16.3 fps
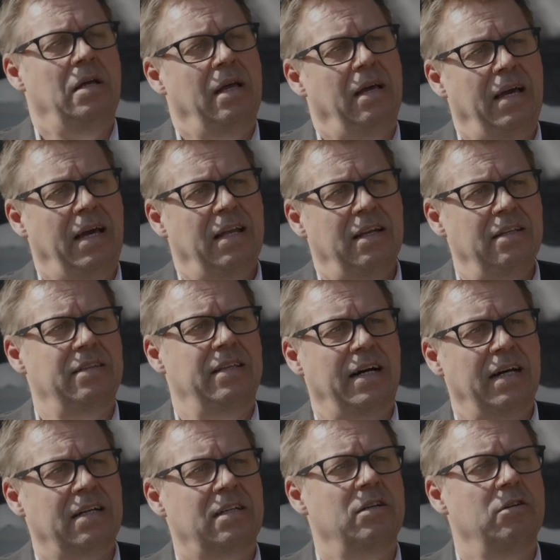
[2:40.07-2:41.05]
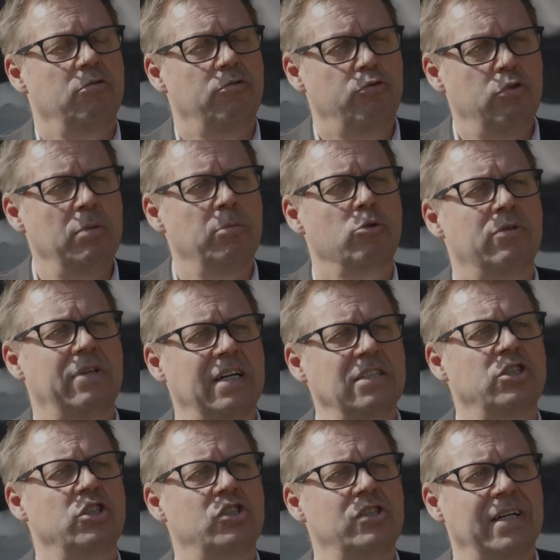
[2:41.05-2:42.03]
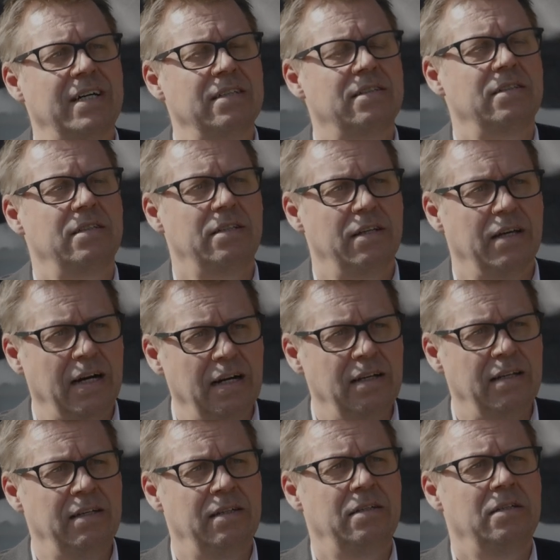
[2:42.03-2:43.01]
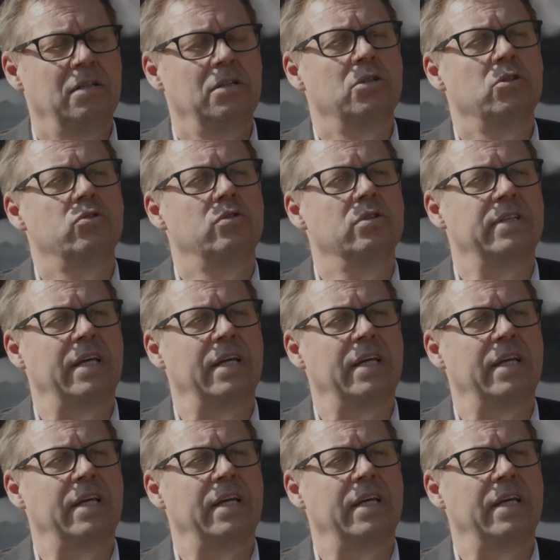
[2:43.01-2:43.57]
einen Tag vor Montagestart in die Halle zur